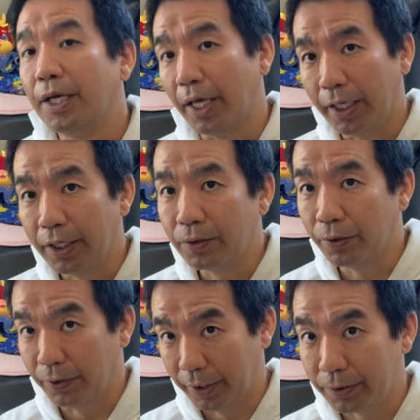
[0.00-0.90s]
行く
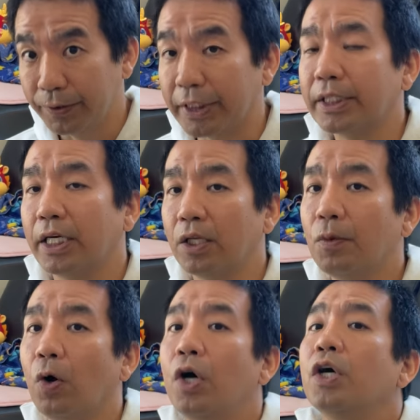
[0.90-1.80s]
行くんですけれど
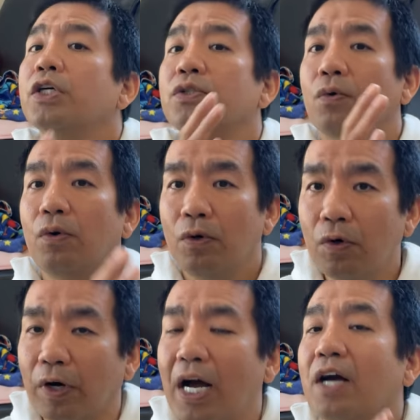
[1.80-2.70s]
もそこ
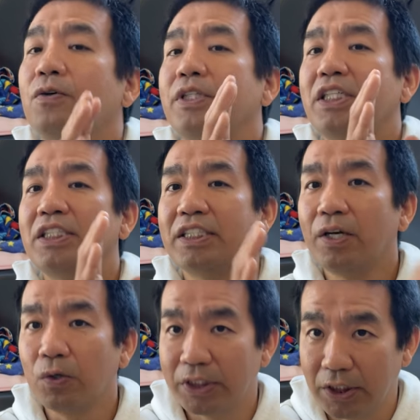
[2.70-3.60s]
を確認して
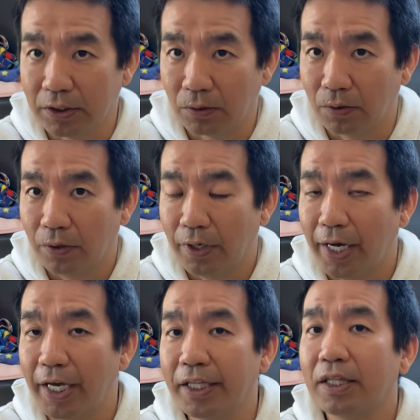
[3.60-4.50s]
ほしいと
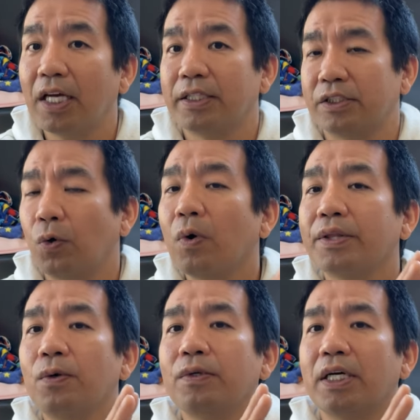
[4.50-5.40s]
言ったんですそこは
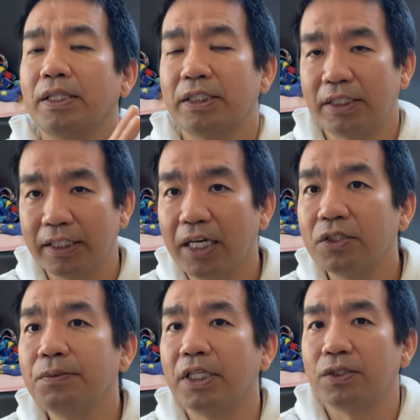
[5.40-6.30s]
どうなんですか大
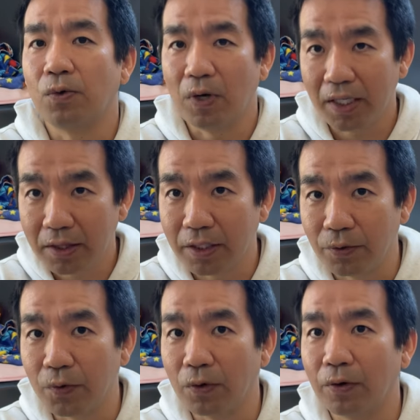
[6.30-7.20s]
丈夫でしょうかってい
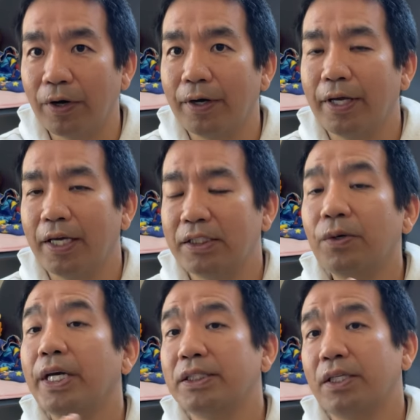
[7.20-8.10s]
うのを一
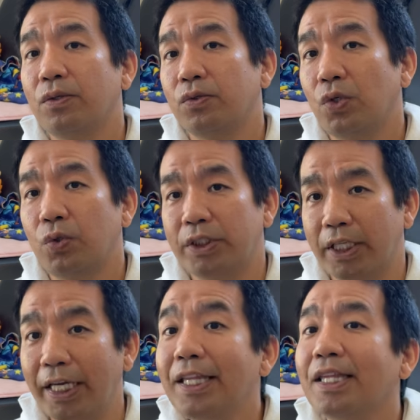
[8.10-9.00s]
応エージェントを通し
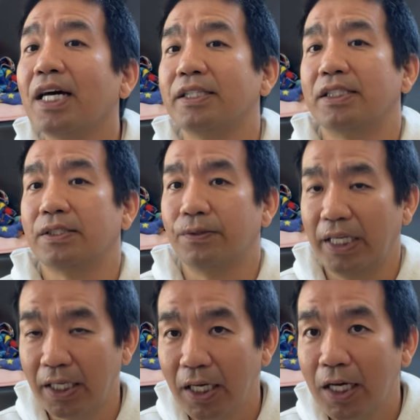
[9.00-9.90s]
て言ったんですよ
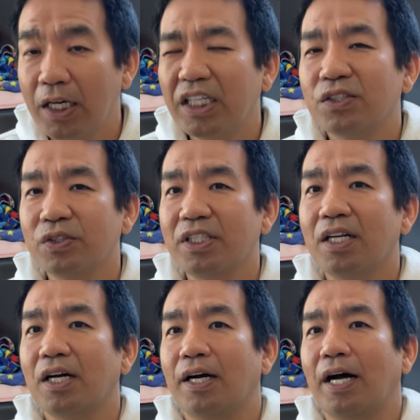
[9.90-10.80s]
ねそした
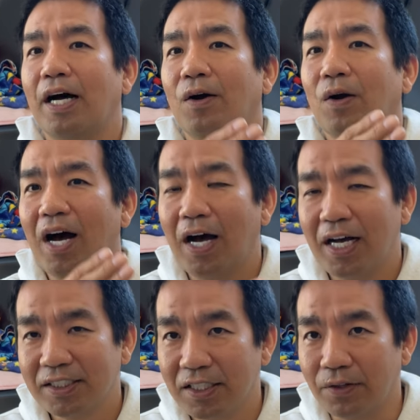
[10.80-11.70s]
ら
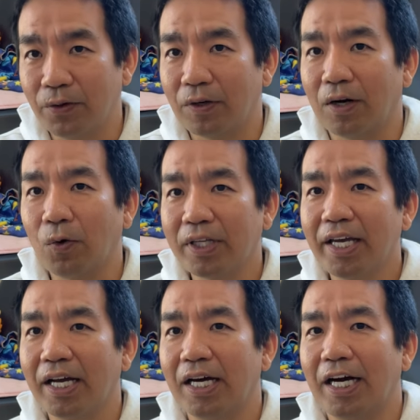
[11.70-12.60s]
アンサーというか
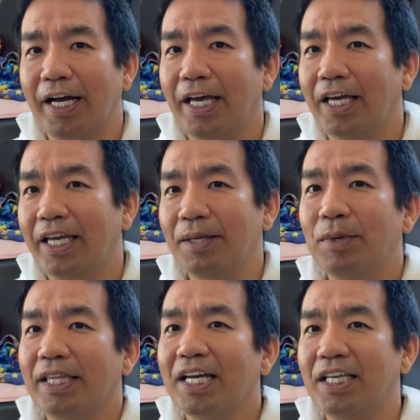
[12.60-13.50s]
答えが
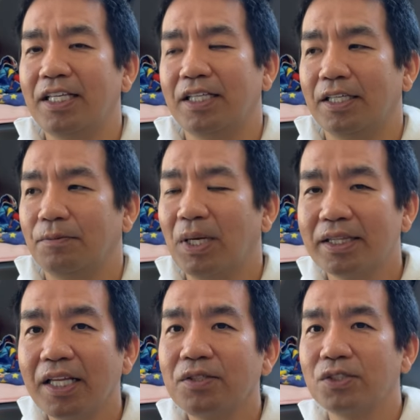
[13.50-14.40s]
今ない
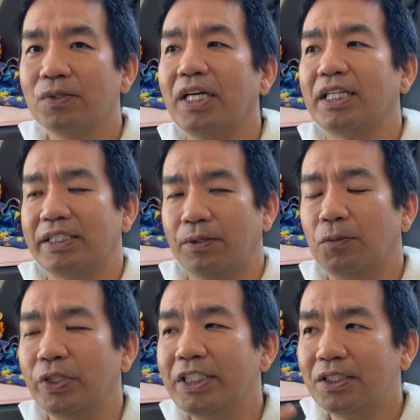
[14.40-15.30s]
待ってる状態なんですよ
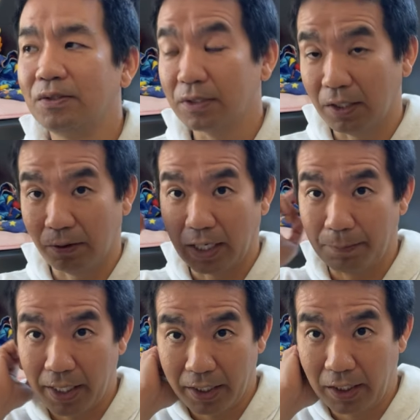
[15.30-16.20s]
もう1週間ぐらい
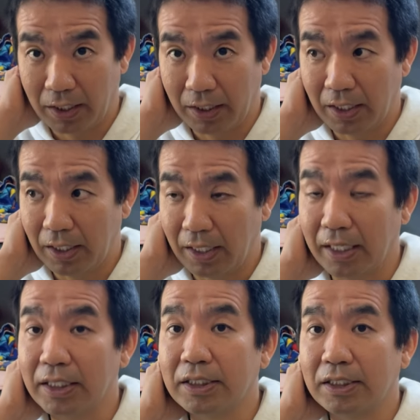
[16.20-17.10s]
前に
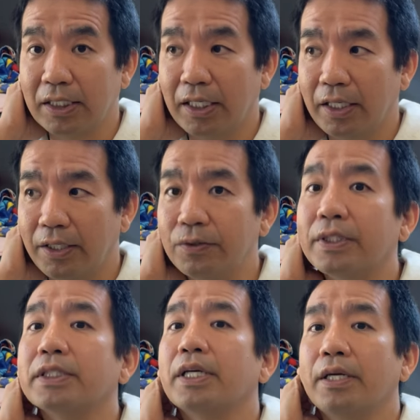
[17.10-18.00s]
話しているん
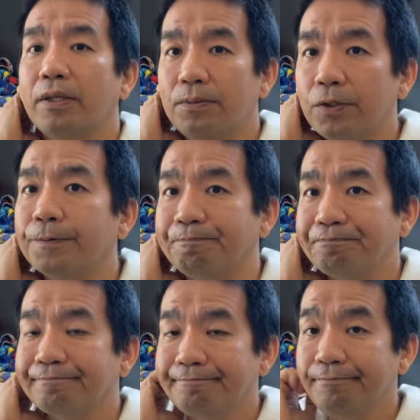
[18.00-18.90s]
ですけれど
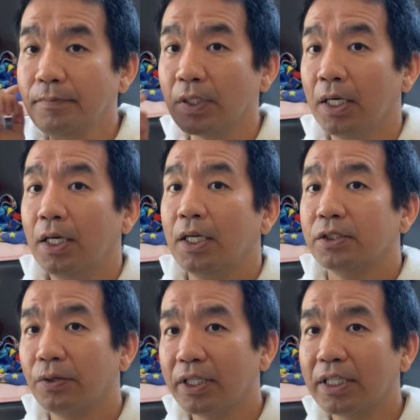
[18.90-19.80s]
も
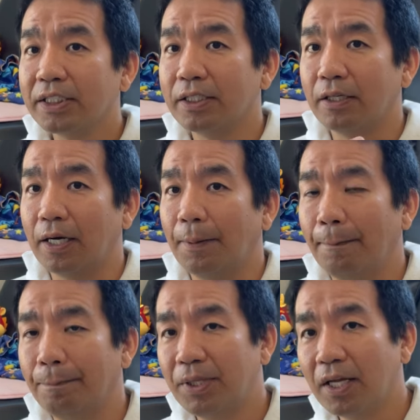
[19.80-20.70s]
それに対して
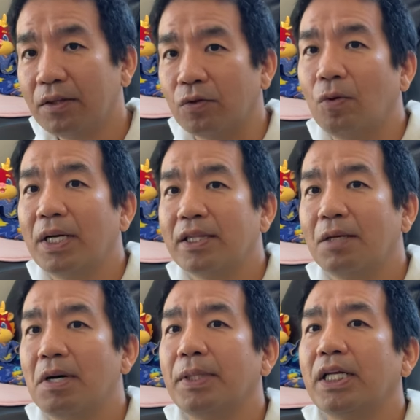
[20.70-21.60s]
はピタッと止まっ
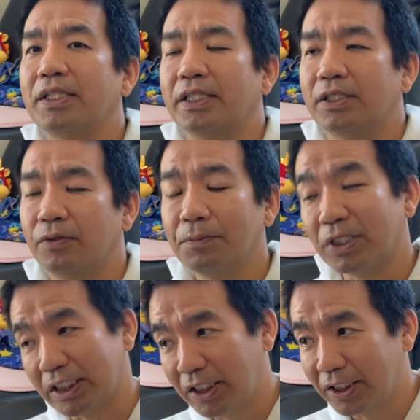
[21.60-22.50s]
たままなんですよね、ま
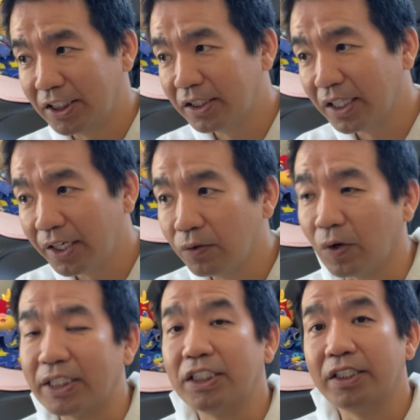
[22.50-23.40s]
あ、知ってるの
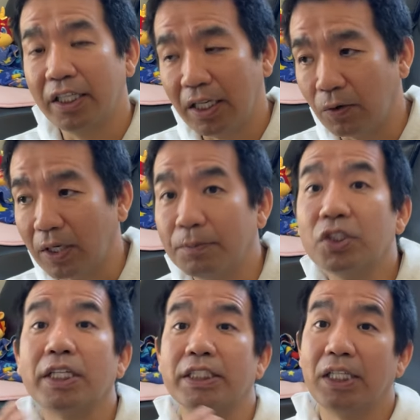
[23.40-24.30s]
か知ってたのかもし
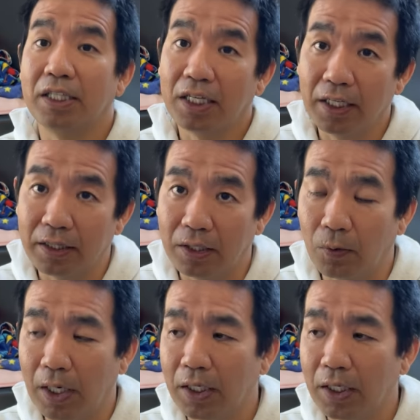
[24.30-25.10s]
かは知らなかったのか